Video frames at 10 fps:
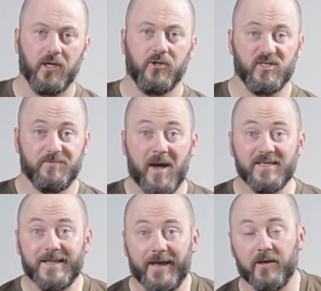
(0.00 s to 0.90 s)
y, to jest
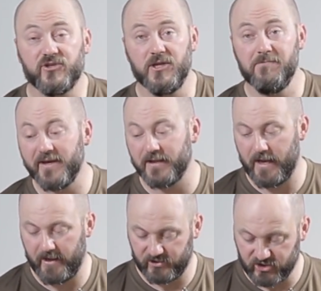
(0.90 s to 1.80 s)
base layer, czyli mid
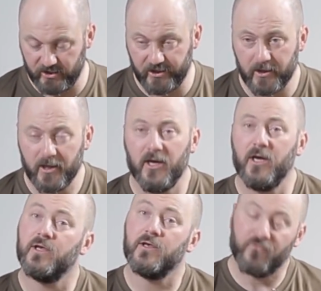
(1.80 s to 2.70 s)
layer, czyli
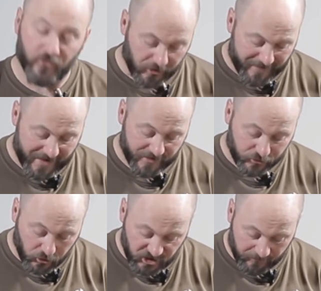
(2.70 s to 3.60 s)
forma
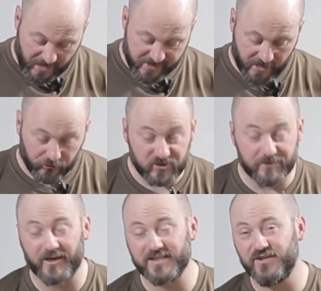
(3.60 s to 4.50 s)
docieplenia. I tu
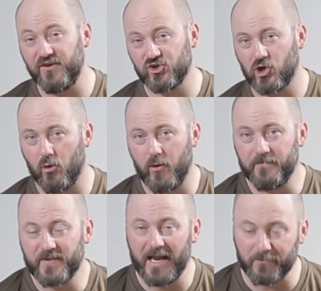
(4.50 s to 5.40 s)
są teraz dwie szkoły.
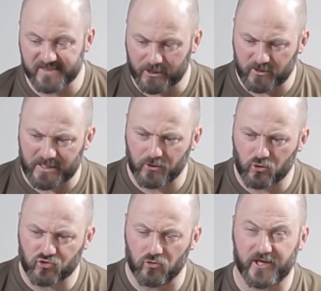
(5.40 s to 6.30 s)
Albo zakładamy
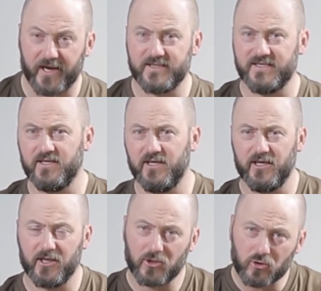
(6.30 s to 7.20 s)
koszulkę
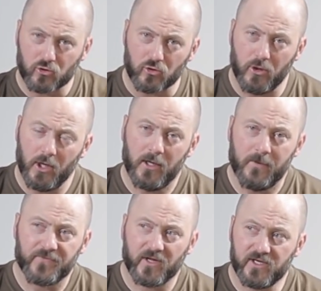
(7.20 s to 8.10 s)
z
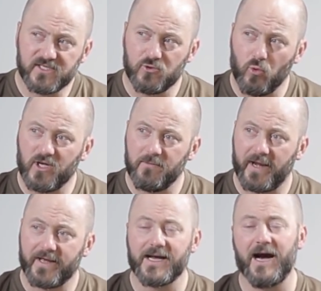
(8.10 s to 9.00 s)
z długim
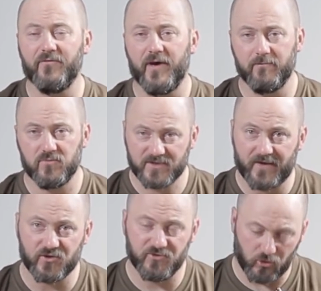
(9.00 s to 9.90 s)
rękawem, to
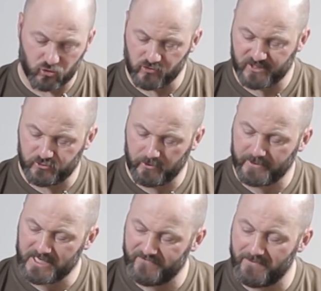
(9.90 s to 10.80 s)
zawsze będzie koszulka z długim
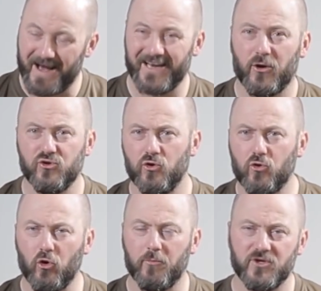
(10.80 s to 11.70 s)
rękawem, ale chodzi o
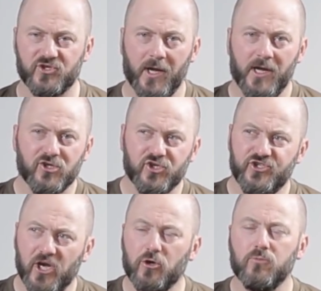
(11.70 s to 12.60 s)
grubość.
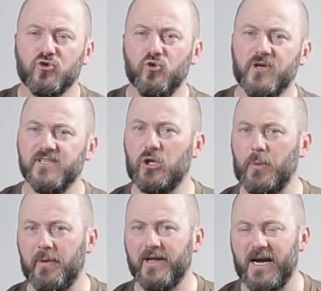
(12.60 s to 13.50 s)
Czyli cienką koszulkę z
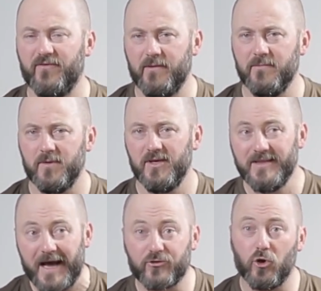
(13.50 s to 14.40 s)
grubym rękawem
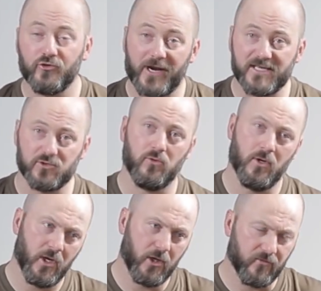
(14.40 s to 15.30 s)
i na to od razu
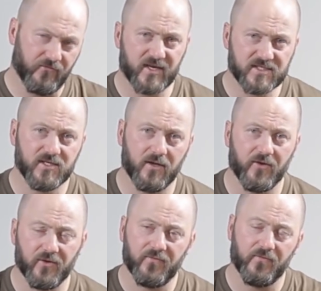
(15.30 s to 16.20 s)
wersję,
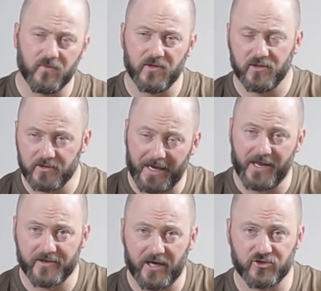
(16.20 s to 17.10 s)
e, e,
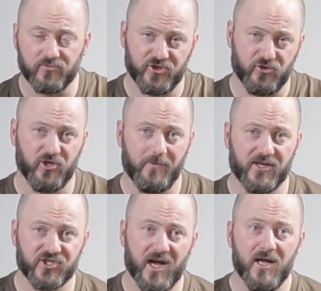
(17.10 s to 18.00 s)
dalej, dalszą część
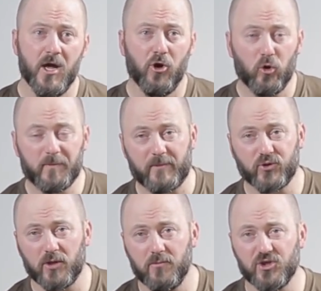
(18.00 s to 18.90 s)
ocieplacza lub na
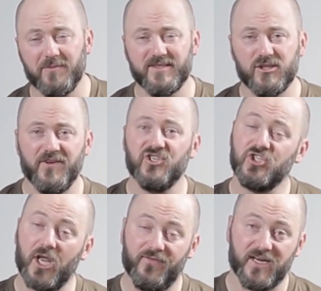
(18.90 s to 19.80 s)
przykład możemy zastosować
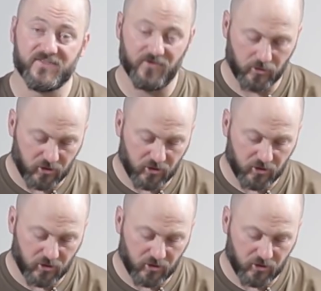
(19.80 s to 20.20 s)
cztery warstwy. I